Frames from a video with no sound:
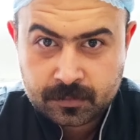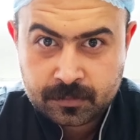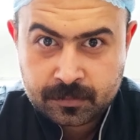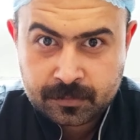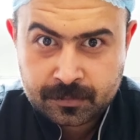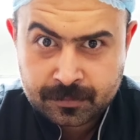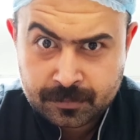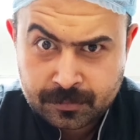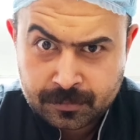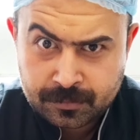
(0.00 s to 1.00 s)
عشان ما
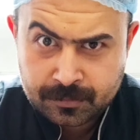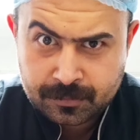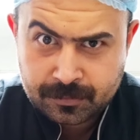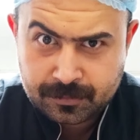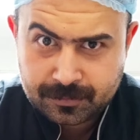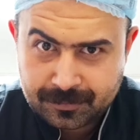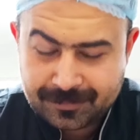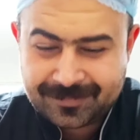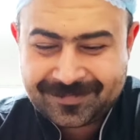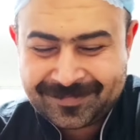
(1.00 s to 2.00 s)
تزعلش بلانشه الفراخ
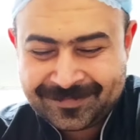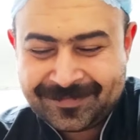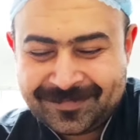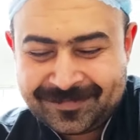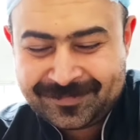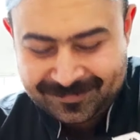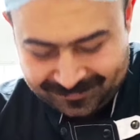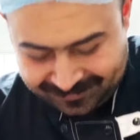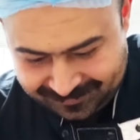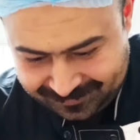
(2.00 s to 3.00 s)
اهدى يا عم سلطان
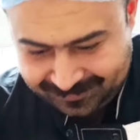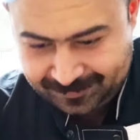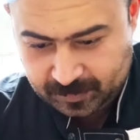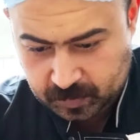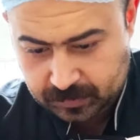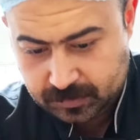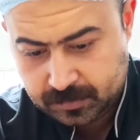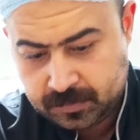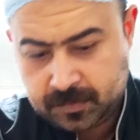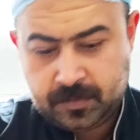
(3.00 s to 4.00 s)
مالك اروح
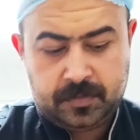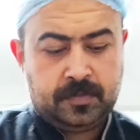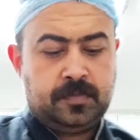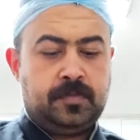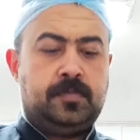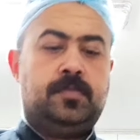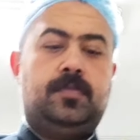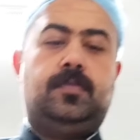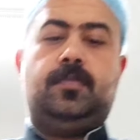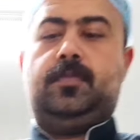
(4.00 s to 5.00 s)
قلب البسيمه بقى على
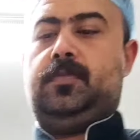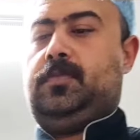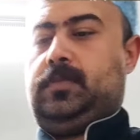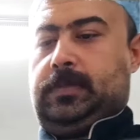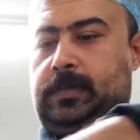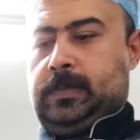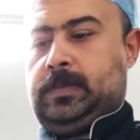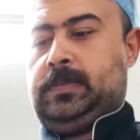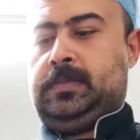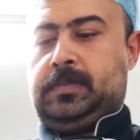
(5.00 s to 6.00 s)
البلانشه ليه قلبتها
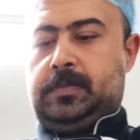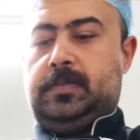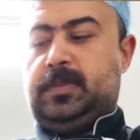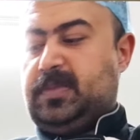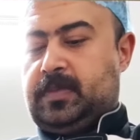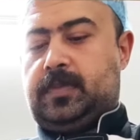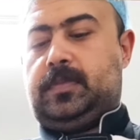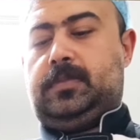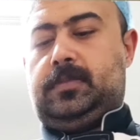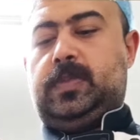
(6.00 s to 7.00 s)
عشان برضه
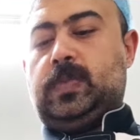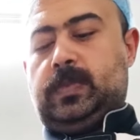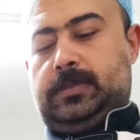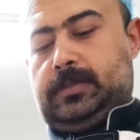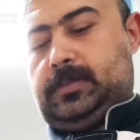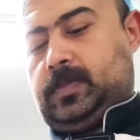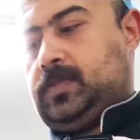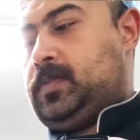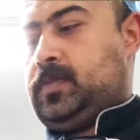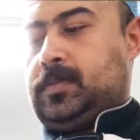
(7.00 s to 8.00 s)
اتاكد ان انا
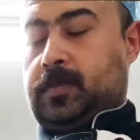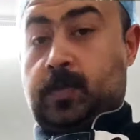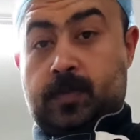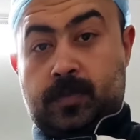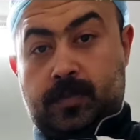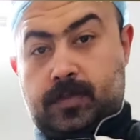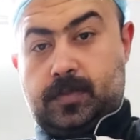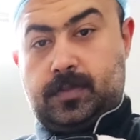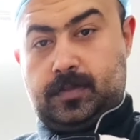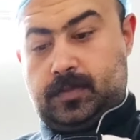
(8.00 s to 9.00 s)
وزعت البهارات صح
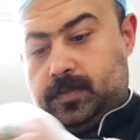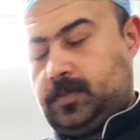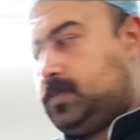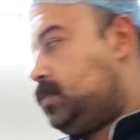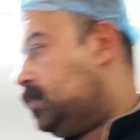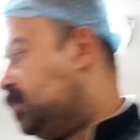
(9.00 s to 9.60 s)
في الفراخ